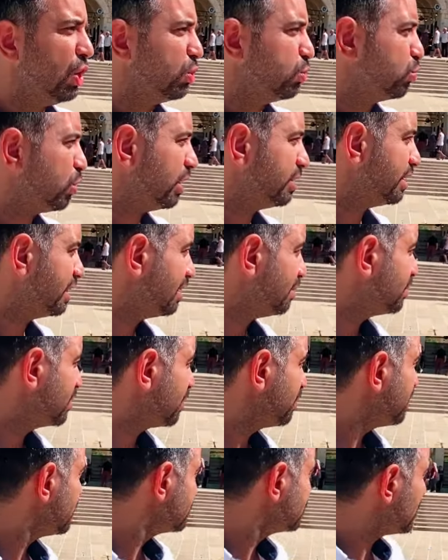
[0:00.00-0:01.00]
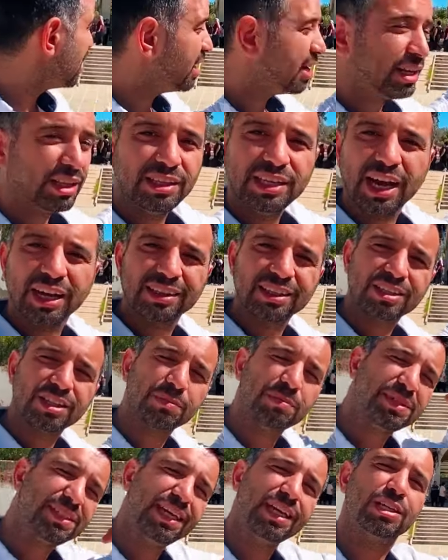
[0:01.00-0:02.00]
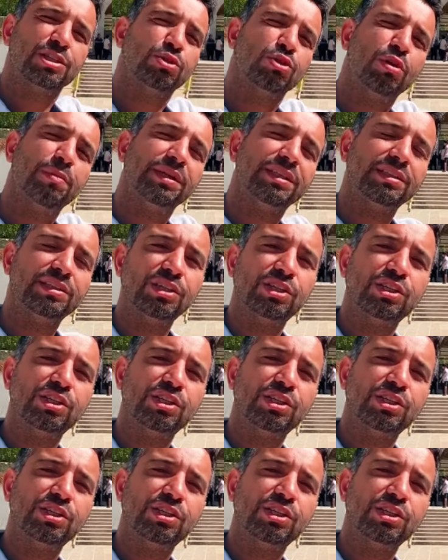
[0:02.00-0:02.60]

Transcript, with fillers: Şu an dediğim gibi şehrin yaklaşık 8 kilometre